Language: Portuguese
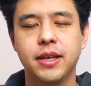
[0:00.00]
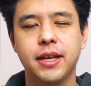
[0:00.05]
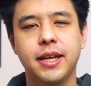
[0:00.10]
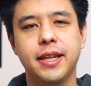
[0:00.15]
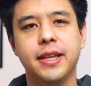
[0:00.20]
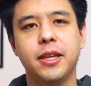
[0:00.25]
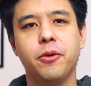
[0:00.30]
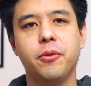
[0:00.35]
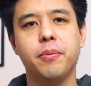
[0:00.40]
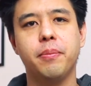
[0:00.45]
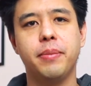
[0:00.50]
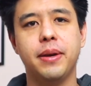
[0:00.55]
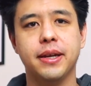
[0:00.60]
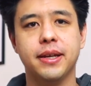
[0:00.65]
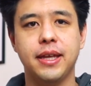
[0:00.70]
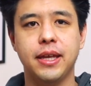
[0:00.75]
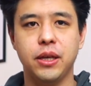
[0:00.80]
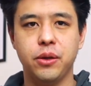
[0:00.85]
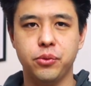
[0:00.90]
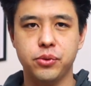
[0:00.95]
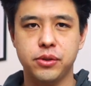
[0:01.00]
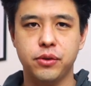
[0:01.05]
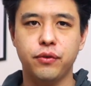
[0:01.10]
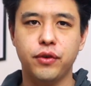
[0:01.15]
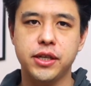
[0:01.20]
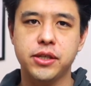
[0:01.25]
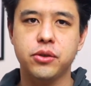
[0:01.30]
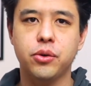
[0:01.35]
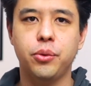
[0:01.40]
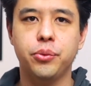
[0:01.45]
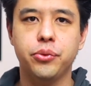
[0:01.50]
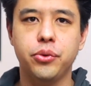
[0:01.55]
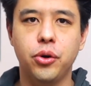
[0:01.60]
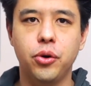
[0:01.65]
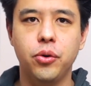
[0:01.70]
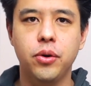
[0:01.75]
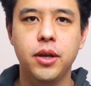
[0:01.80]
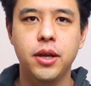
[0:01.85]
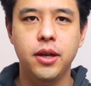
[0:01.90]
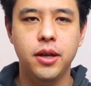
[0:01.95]
Então, para quem usa o Voice
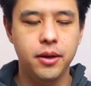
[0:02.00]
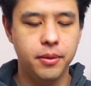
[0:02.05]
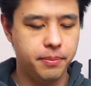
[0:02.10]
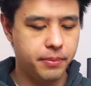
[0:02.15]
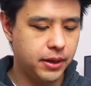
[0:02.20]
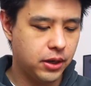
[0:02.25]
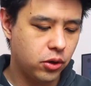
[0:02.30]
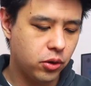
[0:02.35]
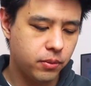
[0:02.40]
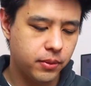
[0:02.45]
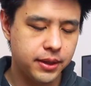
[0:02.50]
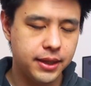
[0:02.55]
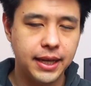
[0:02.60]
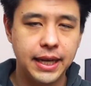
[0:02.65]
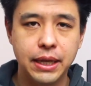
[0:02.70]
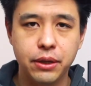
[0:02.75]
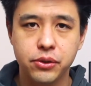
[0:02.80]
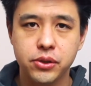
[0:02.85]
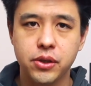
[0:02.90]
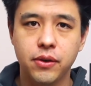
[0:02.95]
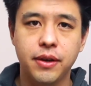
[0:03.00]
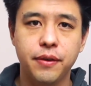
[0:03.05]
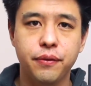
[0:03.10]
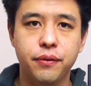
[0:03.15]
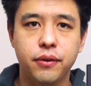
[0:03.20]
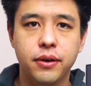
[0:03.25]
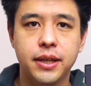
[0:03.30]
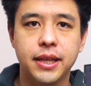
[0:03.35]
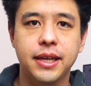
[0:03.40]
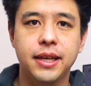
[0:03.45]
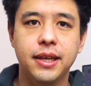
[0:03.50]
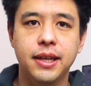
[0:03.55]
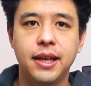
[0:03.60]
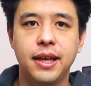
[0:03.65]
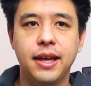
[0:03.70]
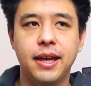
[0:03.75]
Control, para comandar aí o seu iPhone.